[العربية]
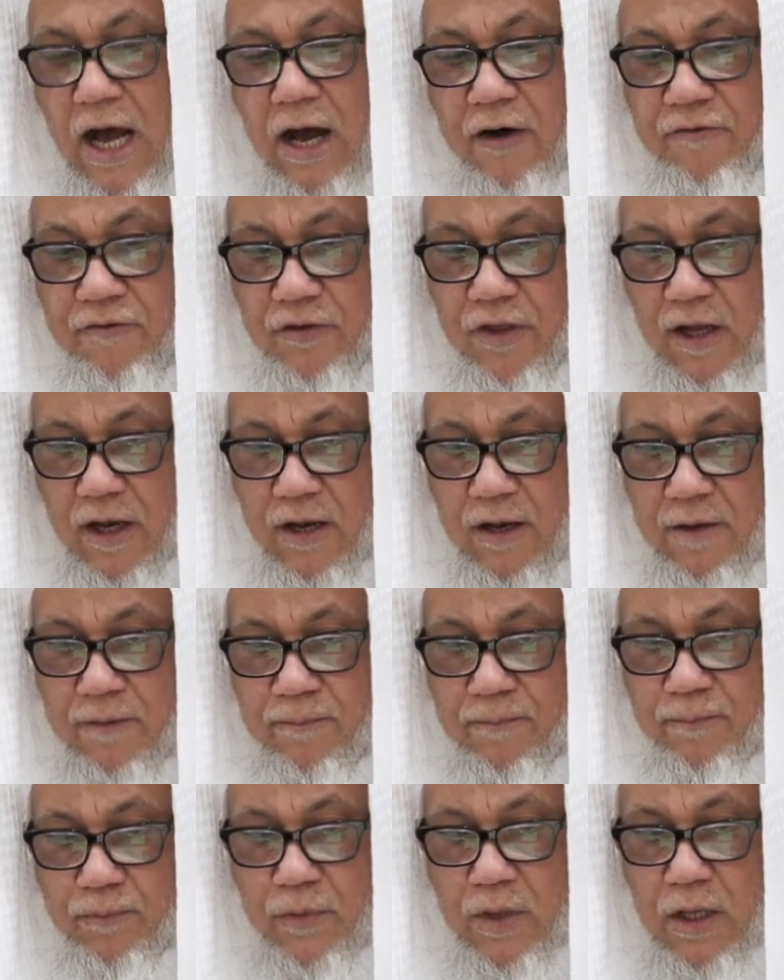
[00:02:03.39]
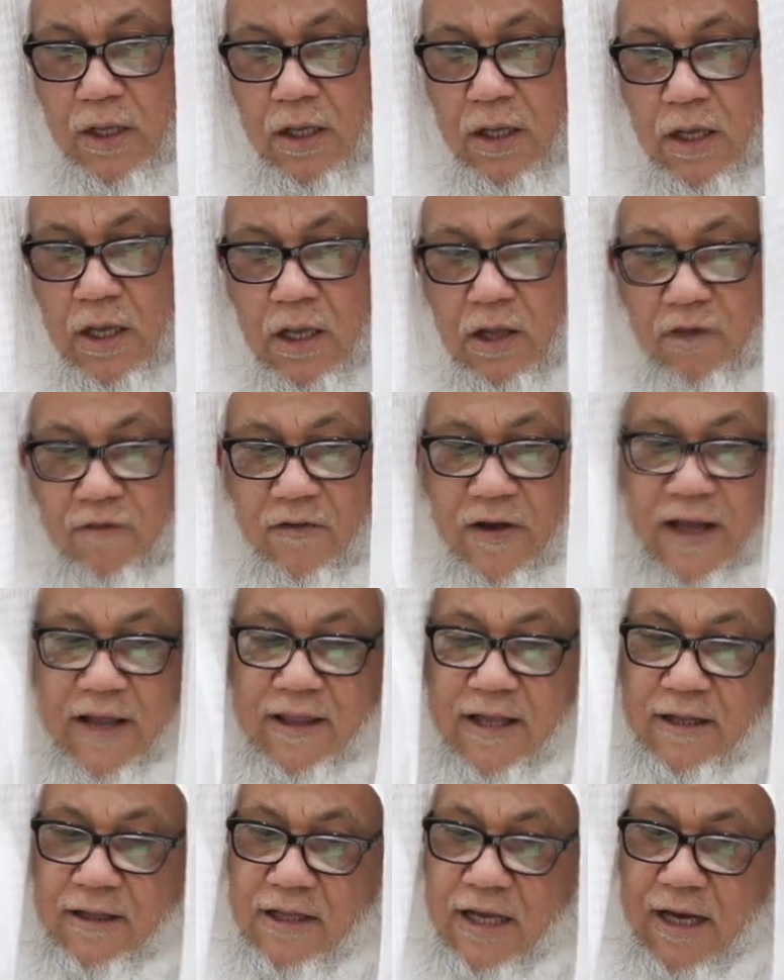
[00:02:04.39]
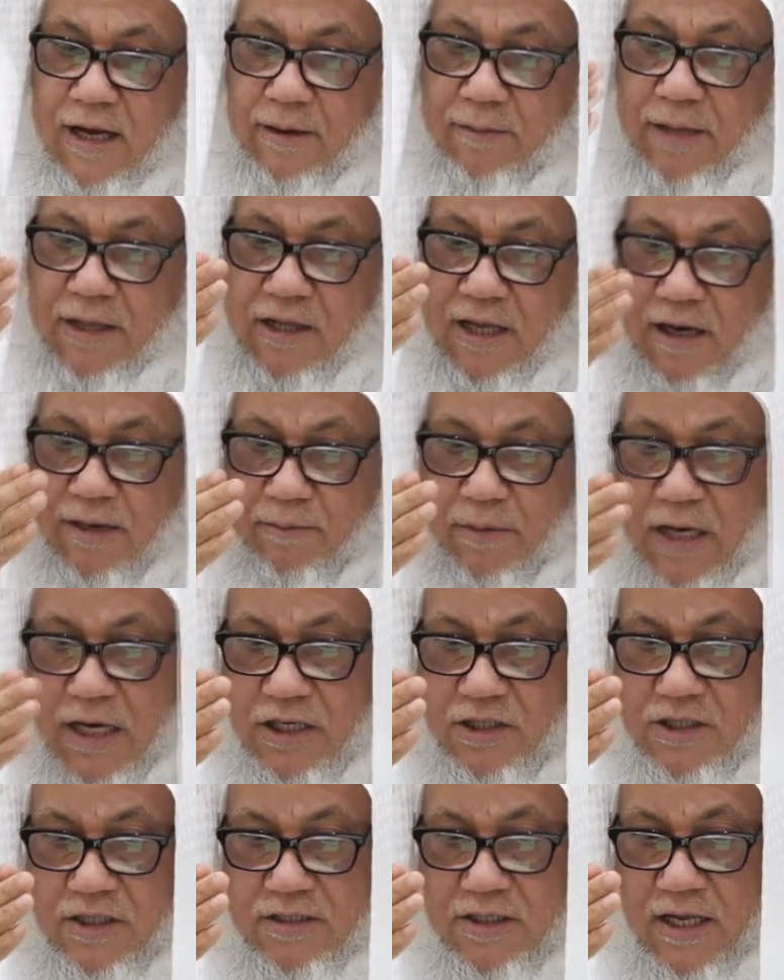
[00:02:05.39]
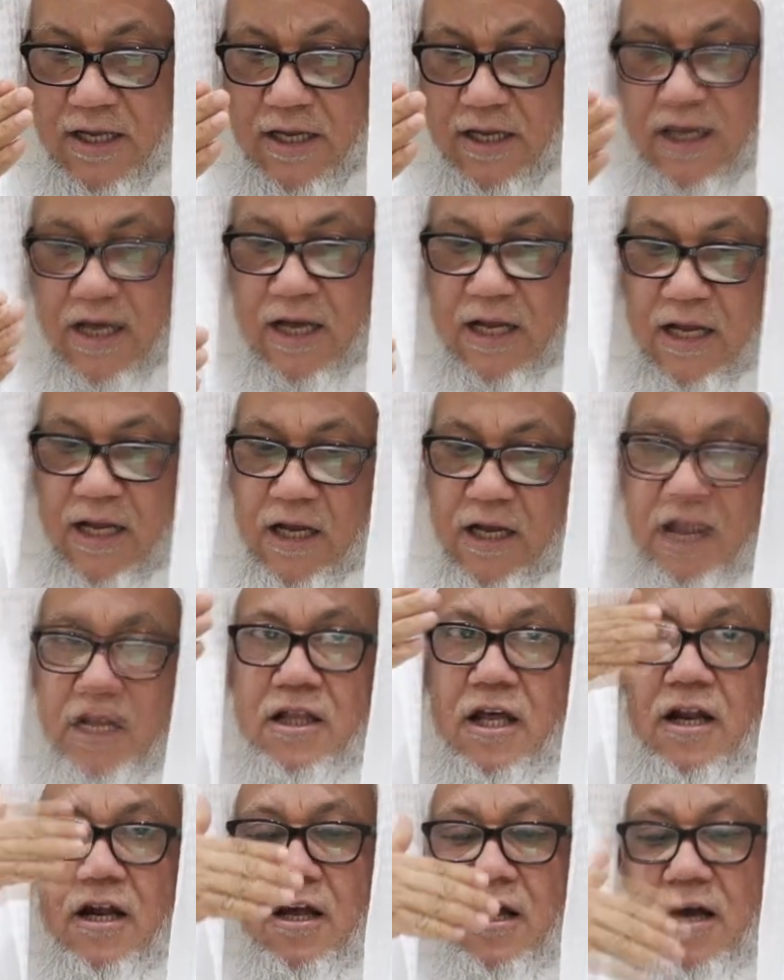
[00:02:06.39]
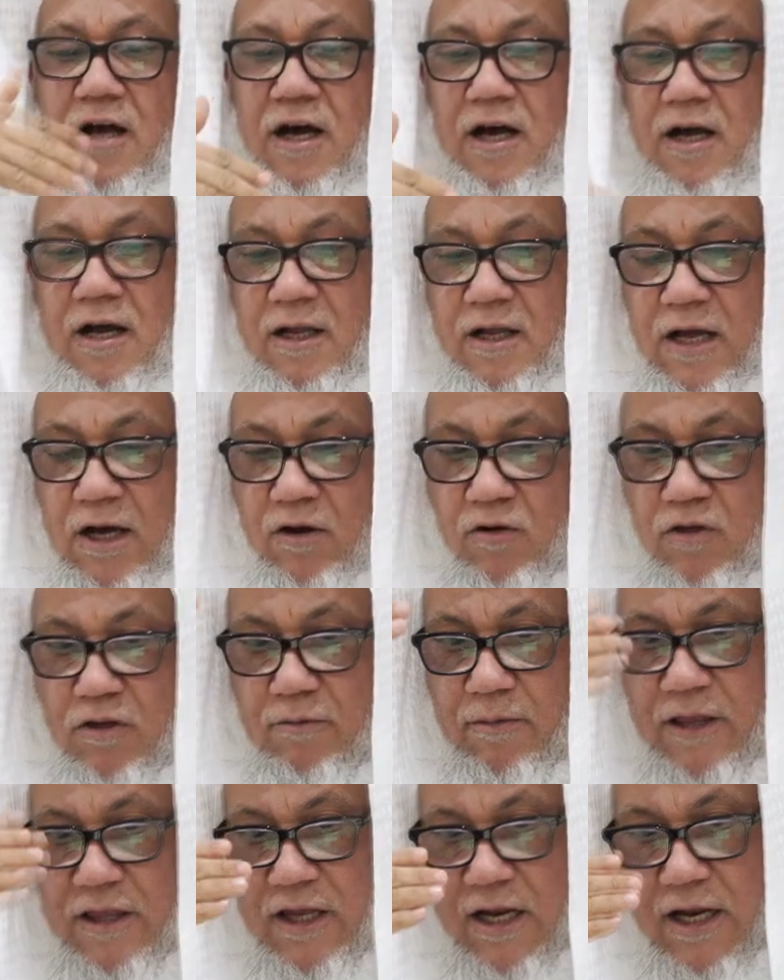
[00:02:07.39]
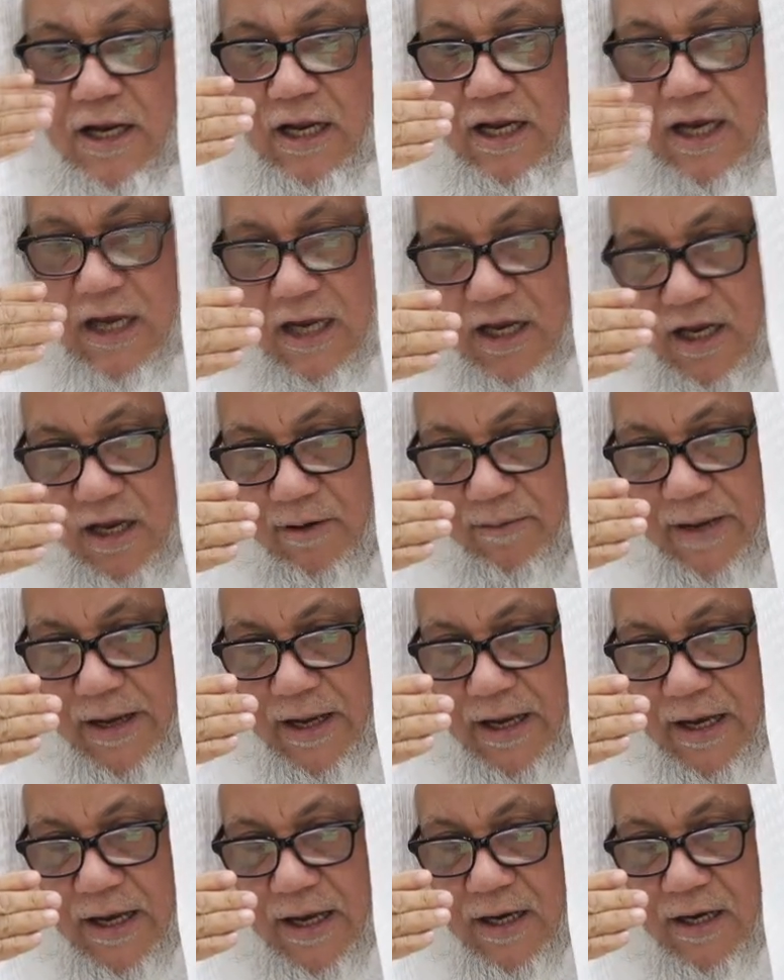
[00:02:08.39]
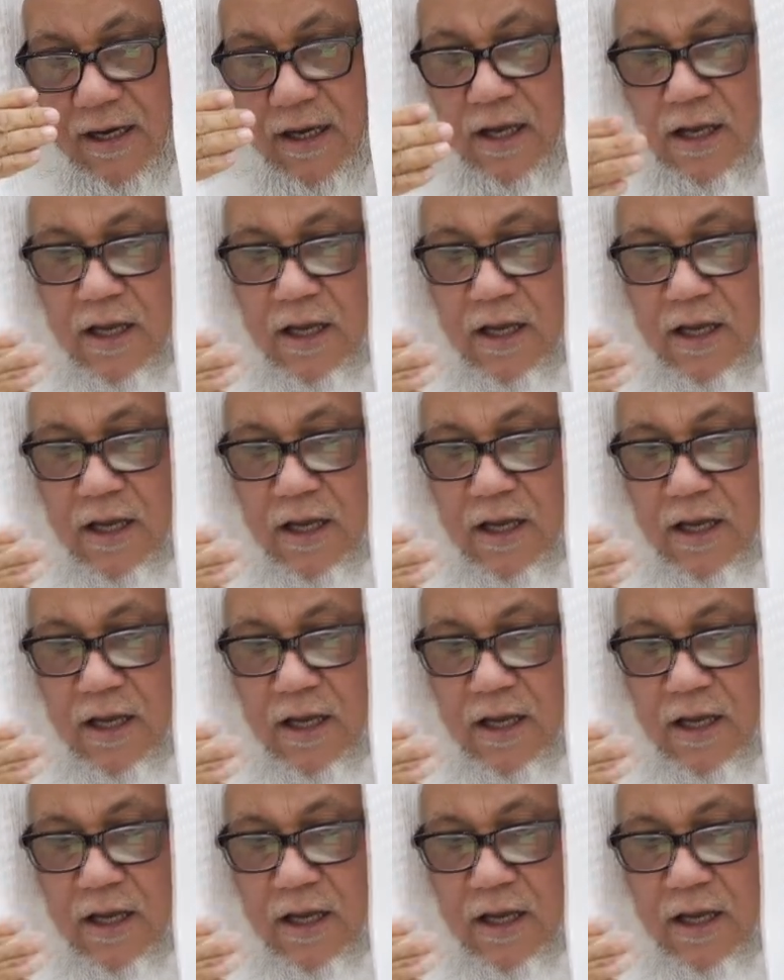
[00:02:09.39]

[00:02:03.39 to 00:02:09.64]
أفضل فإذا انتهى مثلا من الجزرية يترقى يأخذ مثلا لأل البيان